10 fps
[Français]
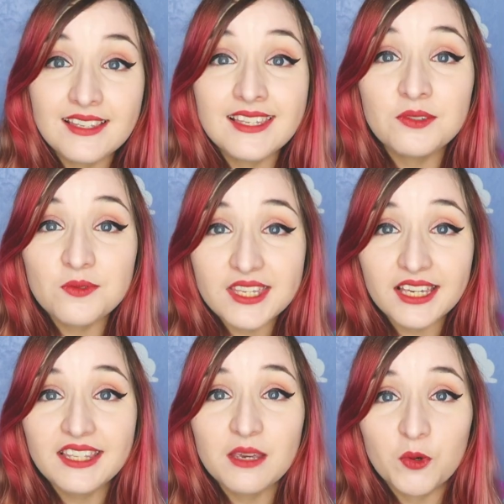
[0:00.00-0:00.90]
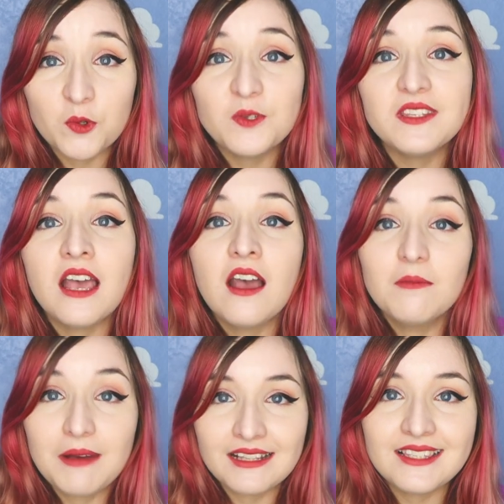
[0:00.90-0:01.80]
C'est une série qui est produite
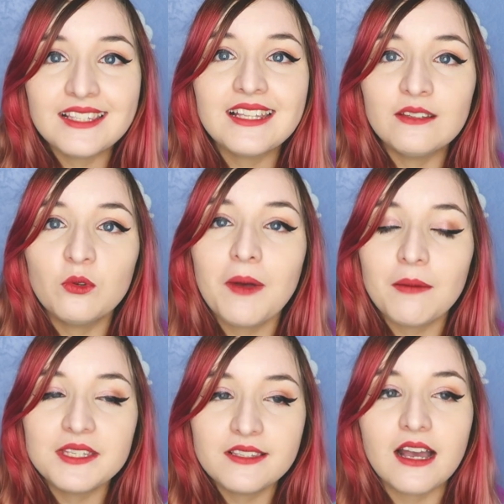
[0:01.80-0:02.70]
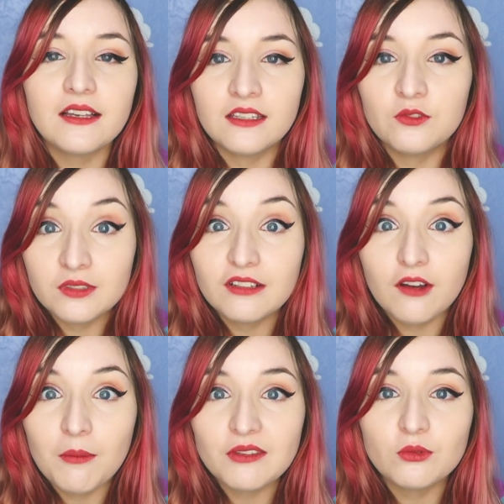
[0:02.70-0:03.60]
par Disney et non par Pixar, qui est une
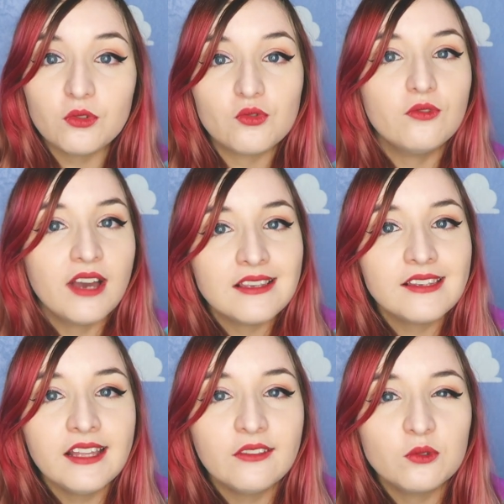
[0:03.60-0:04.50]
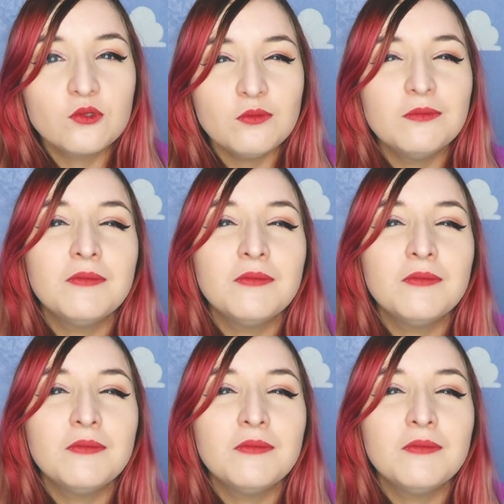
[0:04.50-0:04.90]
information que je trouve assez inattendue